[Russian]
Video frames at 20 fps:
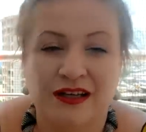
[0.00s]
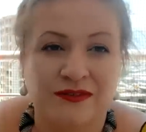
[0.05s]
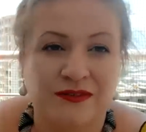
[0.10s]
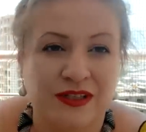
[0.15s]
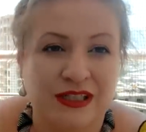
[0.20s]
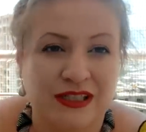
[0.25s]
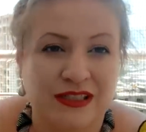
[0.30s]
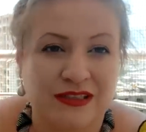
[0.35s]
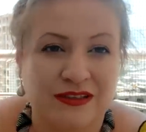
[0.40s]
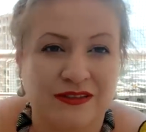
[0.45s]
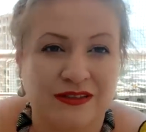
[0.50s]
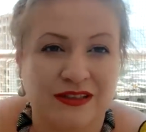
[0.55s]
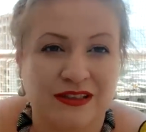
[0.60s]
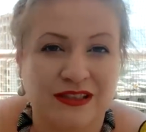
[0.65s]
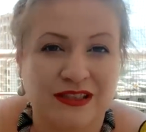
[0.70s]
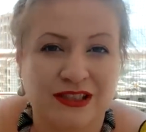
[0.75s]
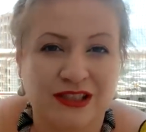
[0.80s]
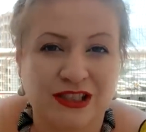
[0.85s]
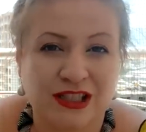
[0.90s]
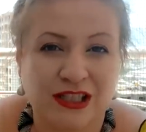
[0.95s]
выросла.
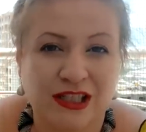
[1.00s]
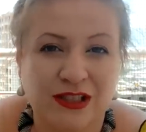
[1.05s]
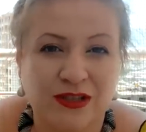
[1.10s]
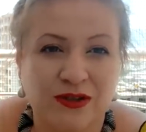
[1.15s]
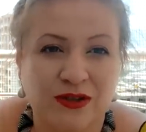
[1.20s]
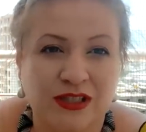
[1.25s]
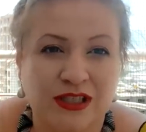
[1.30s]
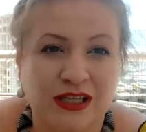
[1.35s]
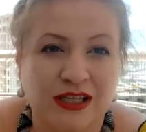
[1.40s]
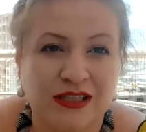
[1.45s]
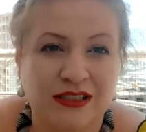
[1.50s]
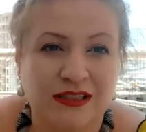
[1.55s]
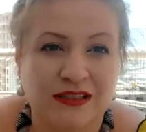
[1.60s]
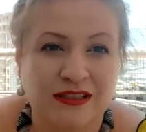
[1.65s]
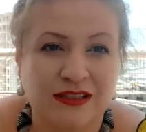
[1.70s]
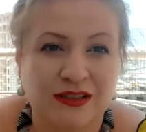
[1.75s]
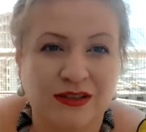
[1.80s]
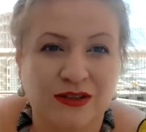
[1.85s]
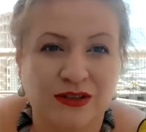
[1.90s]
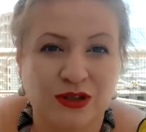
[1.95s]
К сожалению, я
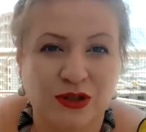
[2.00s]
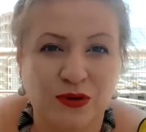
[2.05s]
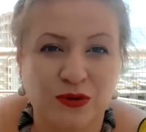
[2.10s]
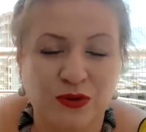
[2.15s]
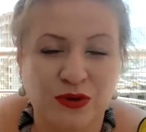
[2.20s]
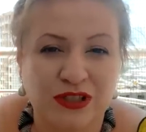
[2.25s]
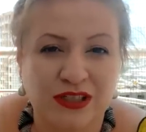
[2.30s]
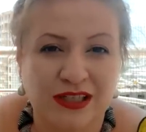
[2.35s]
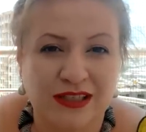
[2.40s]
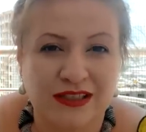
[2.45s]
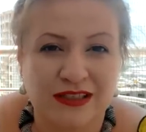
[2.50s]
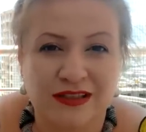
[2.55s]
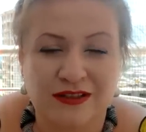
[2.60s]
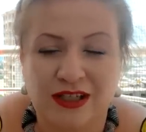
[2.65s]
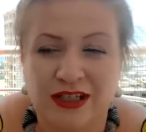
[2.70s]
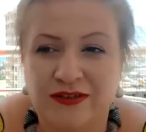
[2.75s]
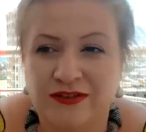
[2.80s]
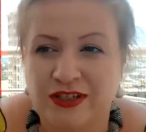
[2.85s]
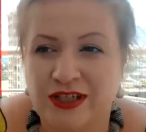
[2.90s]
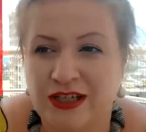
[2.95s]
этот трюк, этот
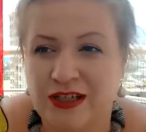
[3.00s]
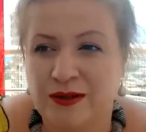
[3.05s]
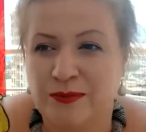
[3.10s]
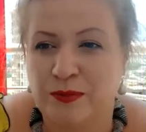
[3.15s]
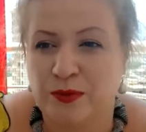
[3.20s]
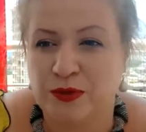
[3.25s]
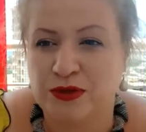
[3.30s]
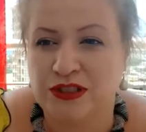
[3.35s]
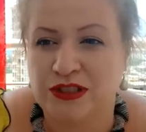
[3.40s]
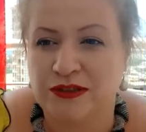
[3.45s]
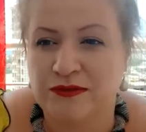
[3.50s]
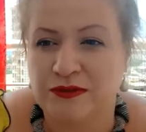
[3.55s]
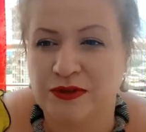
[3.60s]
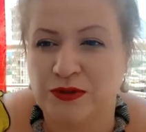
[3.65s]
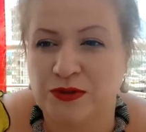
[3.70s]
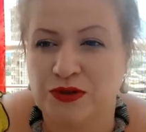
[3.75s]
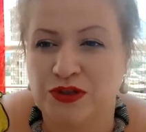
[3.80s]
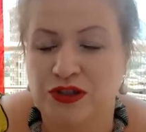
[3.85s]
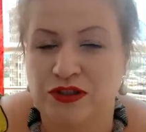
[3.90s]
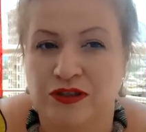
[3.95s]
лайфхак поздно
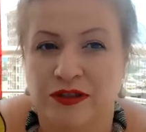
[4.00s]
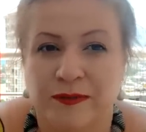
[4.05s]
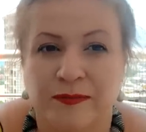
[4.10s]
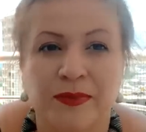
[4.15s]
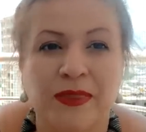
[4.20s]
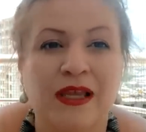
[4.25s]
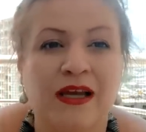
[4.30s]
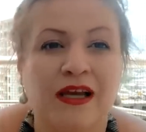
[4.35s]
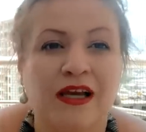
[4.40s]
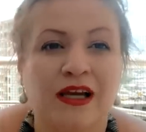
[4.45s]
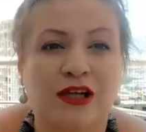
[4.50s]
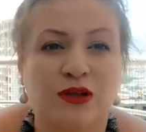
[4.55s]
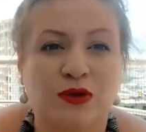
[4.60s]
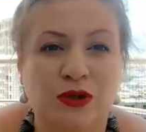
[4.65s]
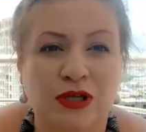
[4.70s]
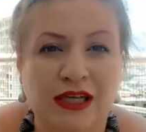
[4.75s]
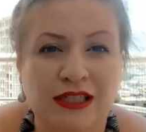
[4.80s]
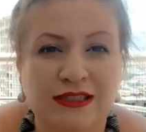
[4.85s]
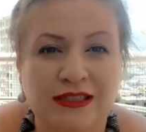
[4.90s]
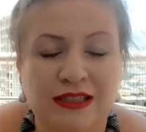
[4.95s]
выучила.
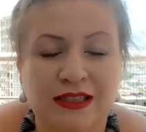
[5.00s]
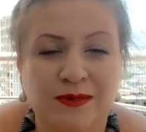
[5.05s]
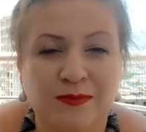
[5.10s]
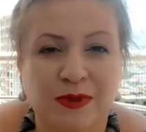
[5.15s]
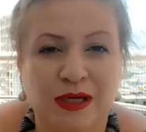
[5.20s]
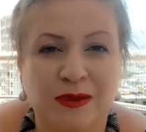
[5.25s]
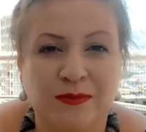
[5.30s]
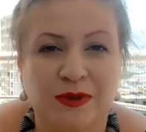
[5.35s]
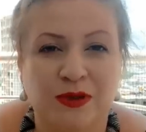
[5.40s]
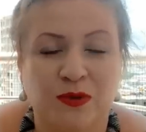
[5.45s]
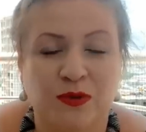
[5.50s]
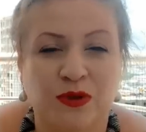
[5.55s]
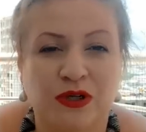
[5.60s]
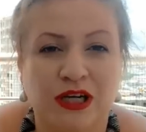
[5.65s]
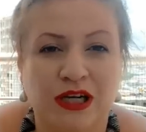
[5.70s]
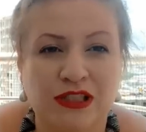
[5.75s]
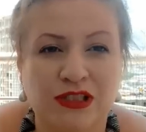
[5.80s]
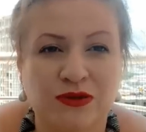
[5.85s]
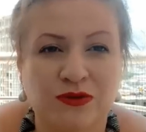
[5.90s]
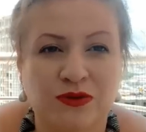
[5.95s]
Турецкие мамы
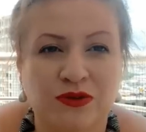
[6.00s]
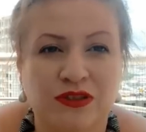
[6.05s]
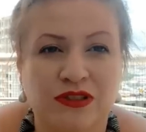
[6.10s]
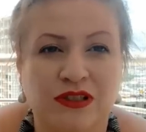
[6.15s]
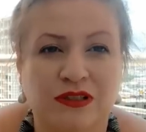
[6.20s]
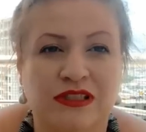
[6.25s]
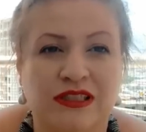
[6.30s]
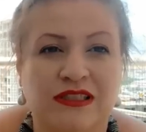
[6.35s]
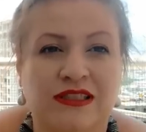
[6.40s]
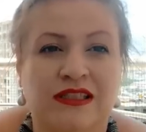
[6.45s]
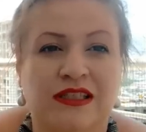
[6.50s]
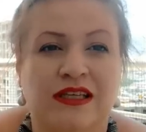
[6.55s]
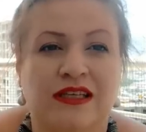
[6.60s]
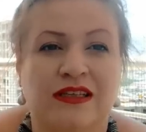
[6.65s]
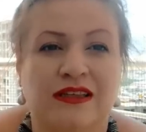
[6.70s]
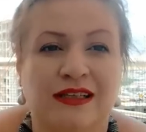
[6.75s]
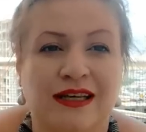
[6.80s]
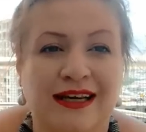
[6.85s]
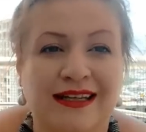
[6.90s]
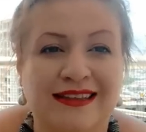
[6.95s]
укачивают
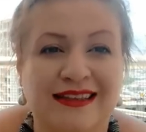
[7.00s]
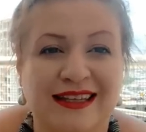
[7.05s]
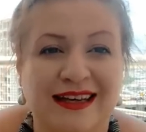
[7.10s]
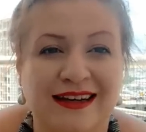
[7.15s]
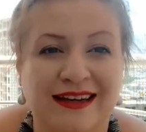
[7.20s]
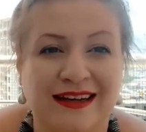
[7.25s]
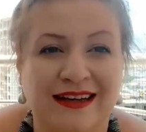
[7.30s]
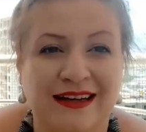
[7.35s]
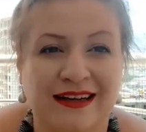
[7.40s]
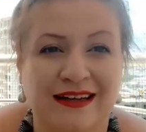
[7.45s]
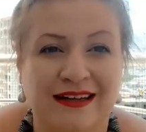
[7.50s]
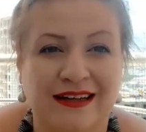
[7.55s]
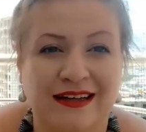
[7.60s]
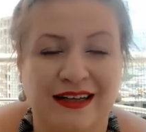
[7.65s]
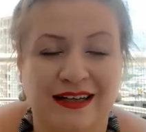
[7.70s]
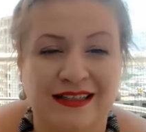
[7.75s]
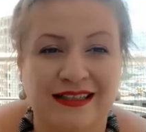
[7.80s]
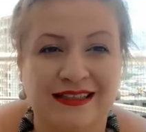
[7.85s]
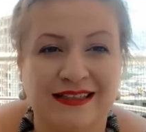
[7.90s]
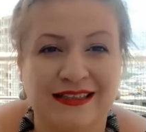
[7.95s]
детей на ногах.
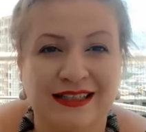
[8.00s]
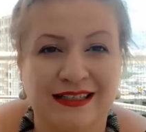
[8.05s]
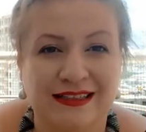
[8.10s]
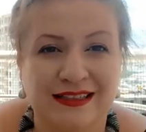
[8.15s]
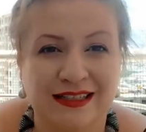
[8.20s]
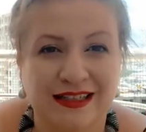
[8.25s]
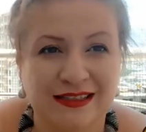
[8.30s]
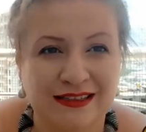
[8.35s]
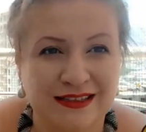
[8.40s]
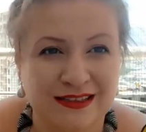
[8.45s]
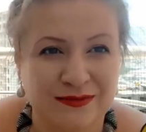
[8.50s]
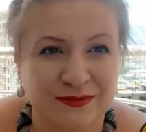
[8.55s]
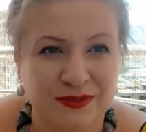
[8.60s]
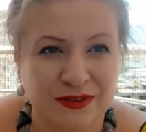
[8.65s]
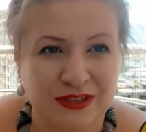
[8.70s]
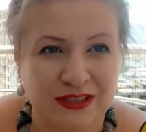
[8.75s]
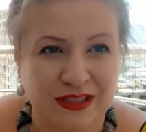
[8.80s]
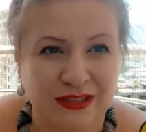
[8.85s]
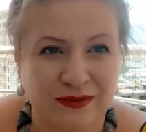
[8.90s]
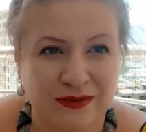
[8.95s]
Они садятся
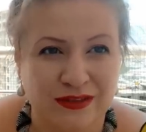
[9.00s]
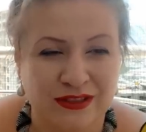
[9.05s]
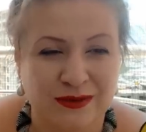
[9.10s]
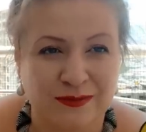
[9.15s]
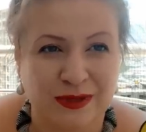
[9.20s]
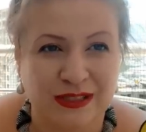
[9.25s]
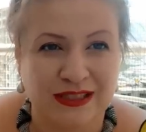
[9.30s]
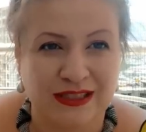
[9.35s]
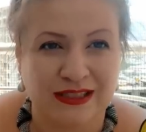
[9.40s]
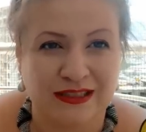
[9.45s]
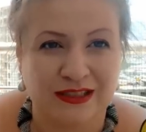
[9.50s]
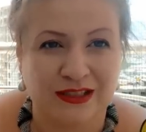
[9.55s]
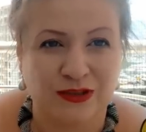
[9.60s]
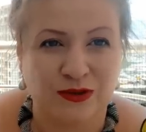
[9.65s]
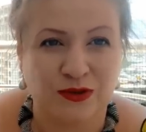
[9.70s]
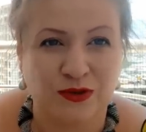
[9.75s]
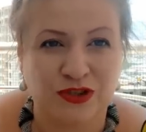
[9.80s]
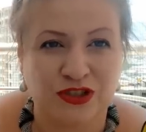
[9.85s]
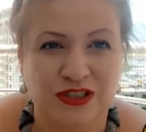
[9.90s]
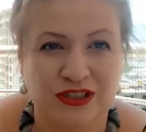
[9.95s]
вот так вот, смотрите,
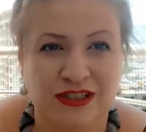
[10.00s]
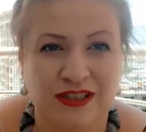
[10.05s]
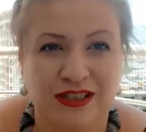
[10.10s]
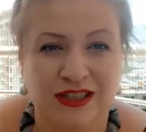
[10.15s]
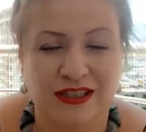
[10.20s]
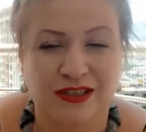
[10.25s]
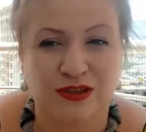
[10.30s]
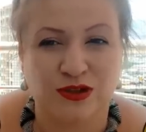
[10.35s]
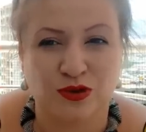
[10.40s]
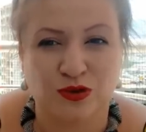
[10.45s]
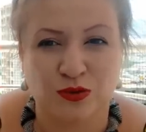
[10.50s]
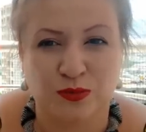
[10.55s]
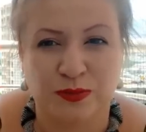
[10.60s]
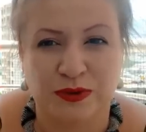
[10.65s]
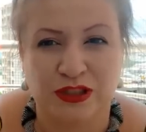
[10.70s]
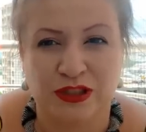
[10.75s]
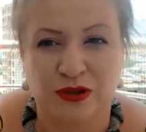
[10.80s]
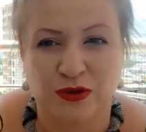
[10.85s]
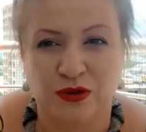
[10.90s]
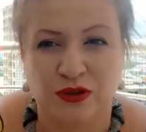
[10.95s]
ложат на
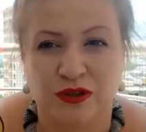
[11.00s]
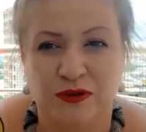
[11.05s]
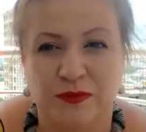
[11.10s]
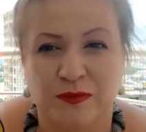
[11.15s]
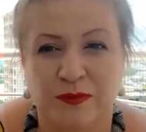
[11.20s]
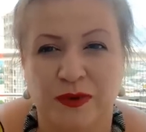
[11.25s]
ступни ног